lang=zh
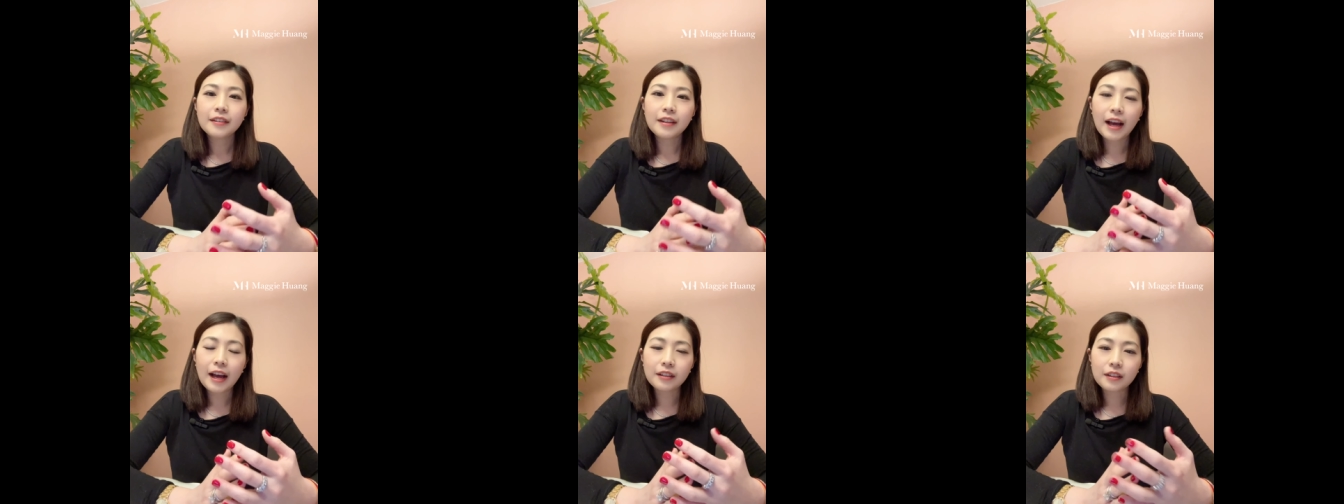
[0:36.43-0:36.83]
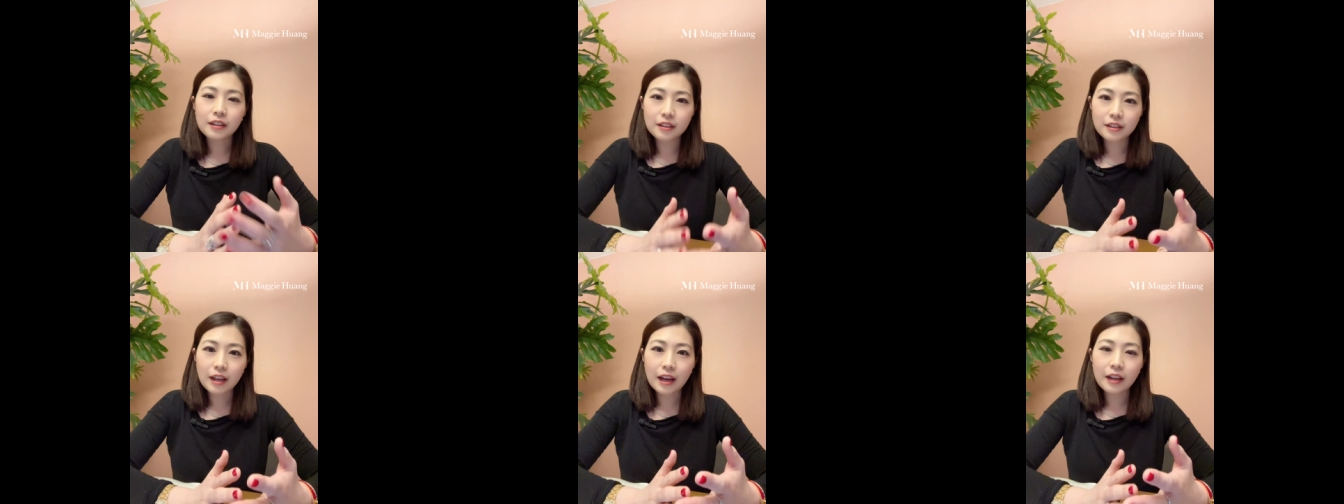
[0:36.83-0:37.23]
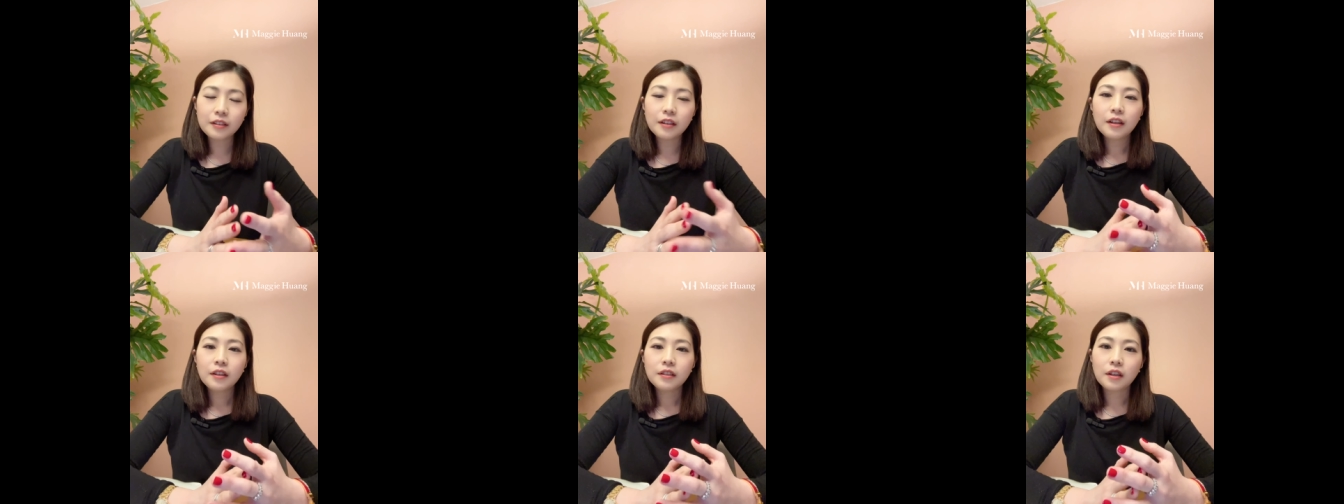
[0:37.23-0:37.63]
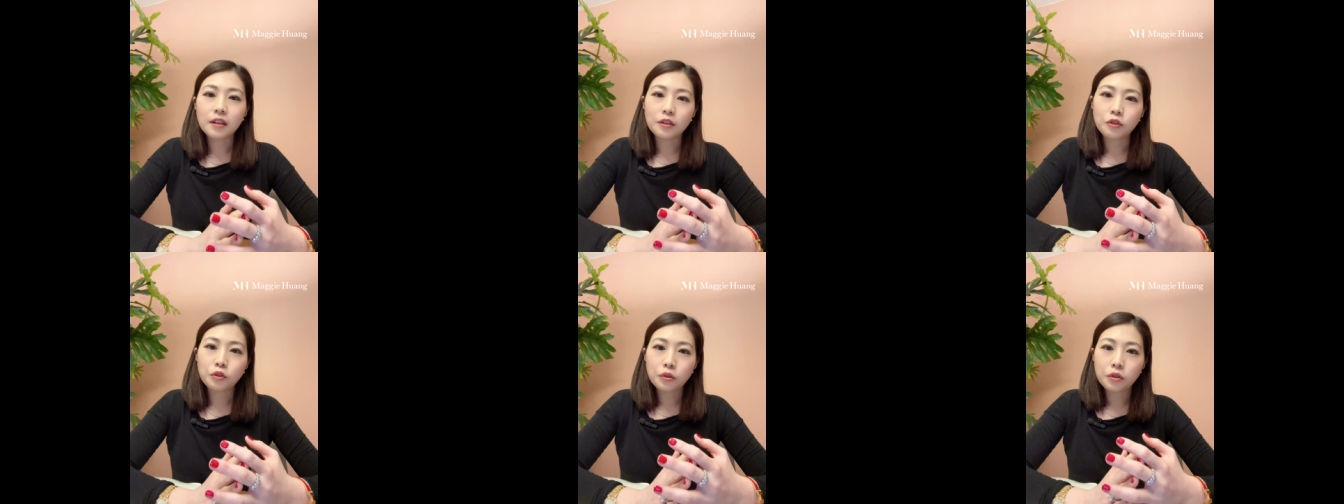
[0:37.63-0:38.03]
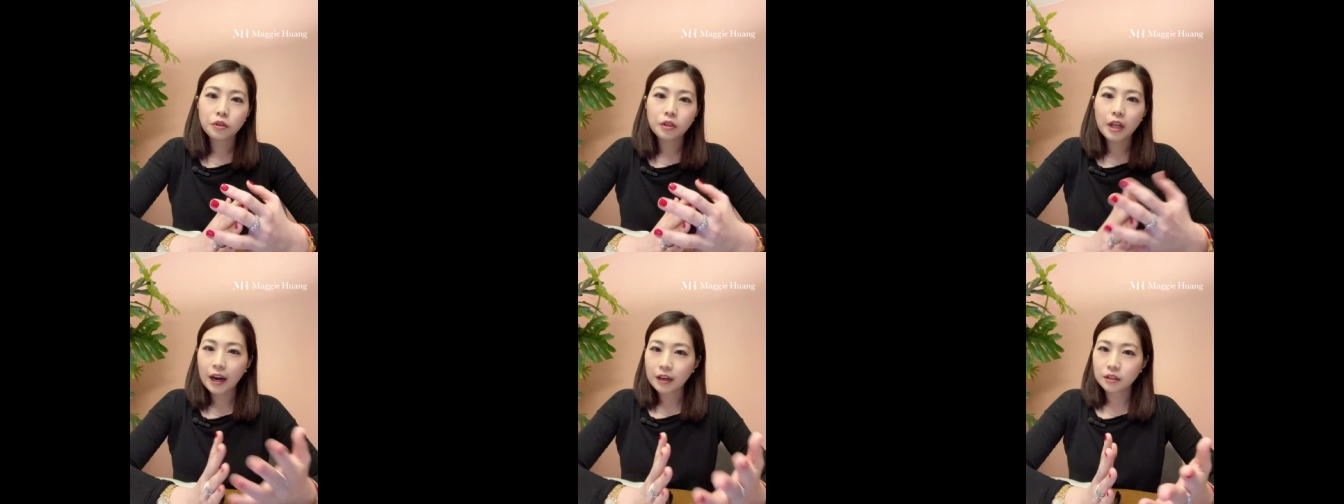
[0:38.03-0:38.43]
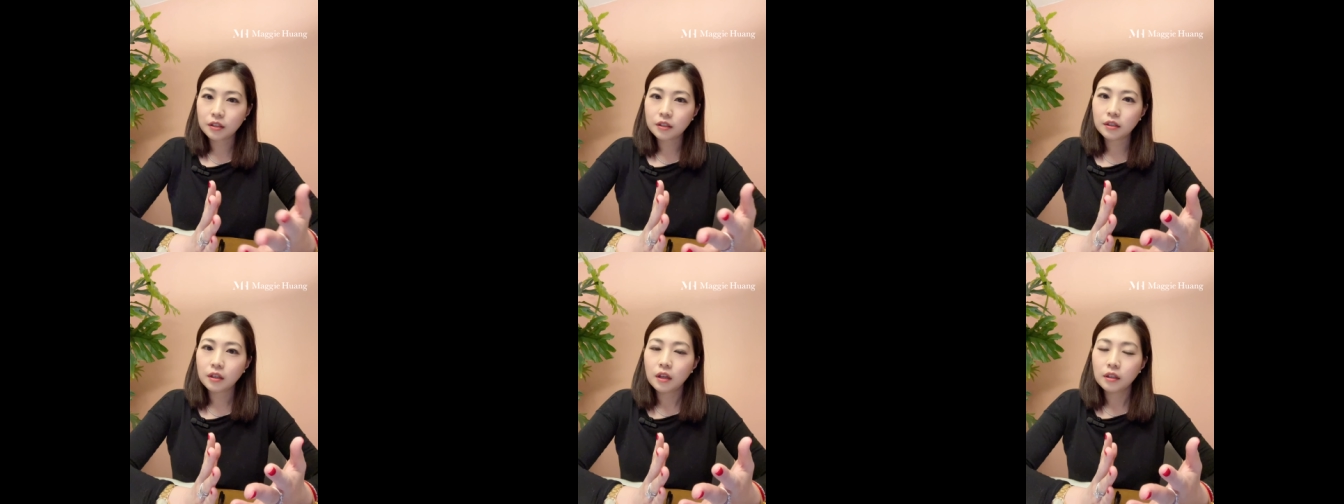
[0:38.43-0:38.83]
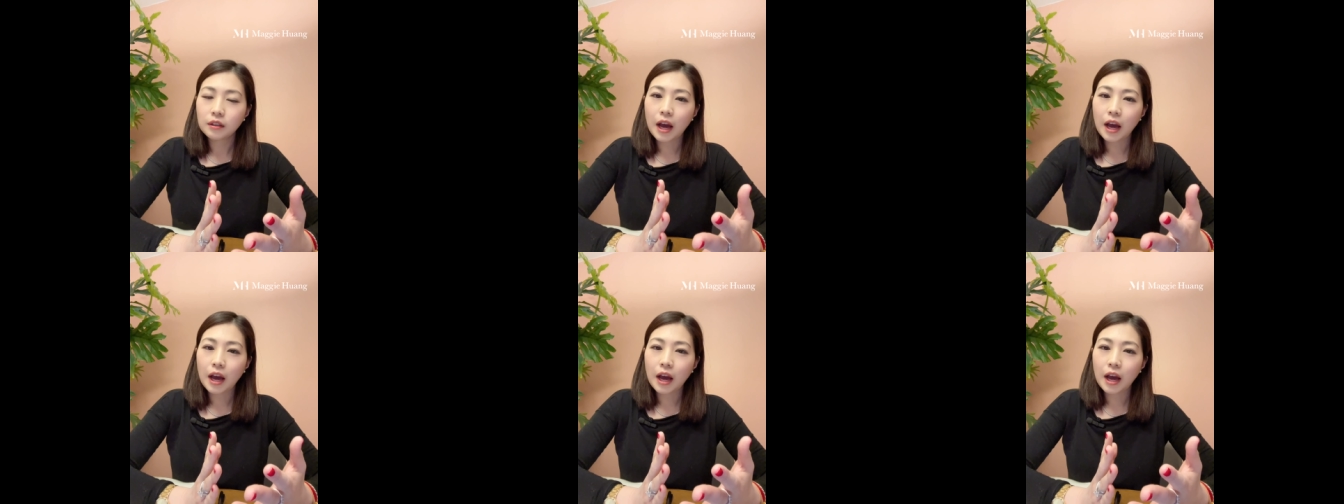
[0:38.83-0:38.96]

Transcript: 那第三呃就是当然是